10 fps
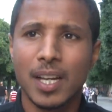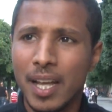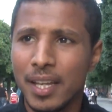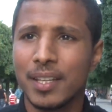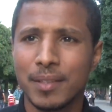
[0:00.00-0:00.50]

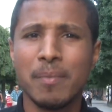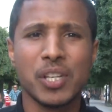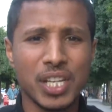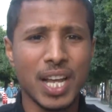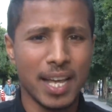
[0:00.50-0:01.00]
اي
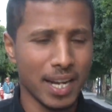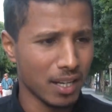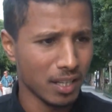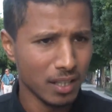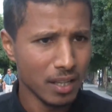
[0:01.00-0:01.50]
ماشي نحرق
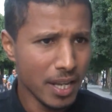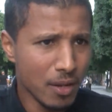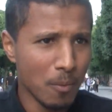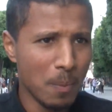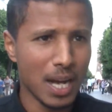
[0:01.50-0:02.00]

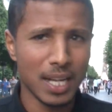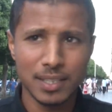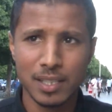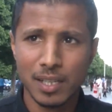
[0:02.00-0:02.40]
اي ومن بعد